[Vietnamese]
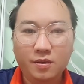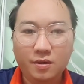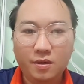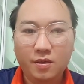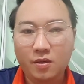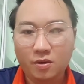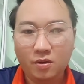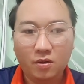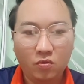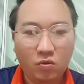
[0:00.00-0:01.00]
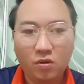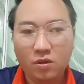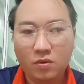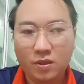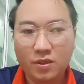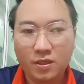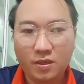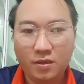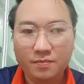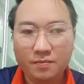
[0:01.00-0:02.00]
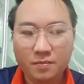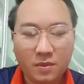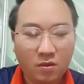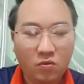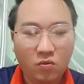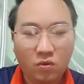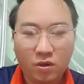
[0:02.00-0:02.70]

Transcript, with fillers: đời cho nó là cuộc khó tàu tiên diệt thế hù